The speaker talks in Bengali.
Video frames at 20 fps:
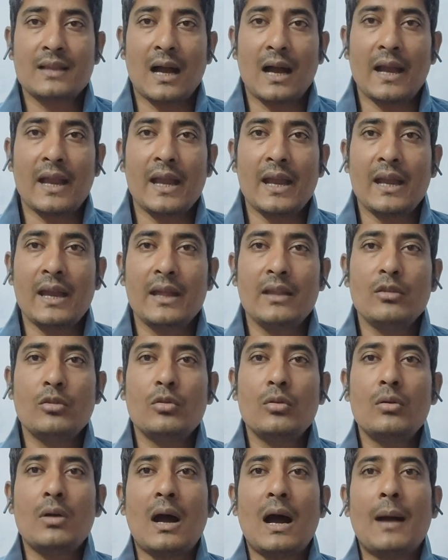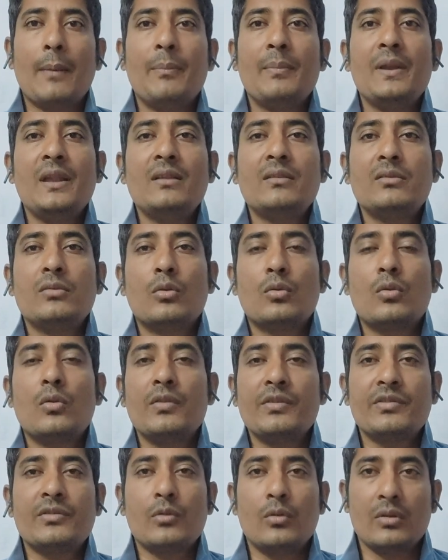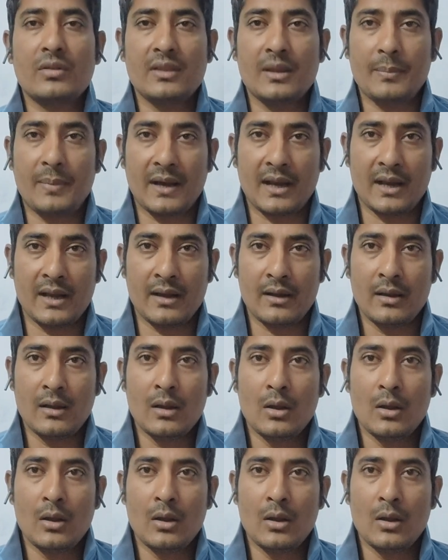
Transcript: তাকে কিন্তু আপনি ফোকাস করতে পারেন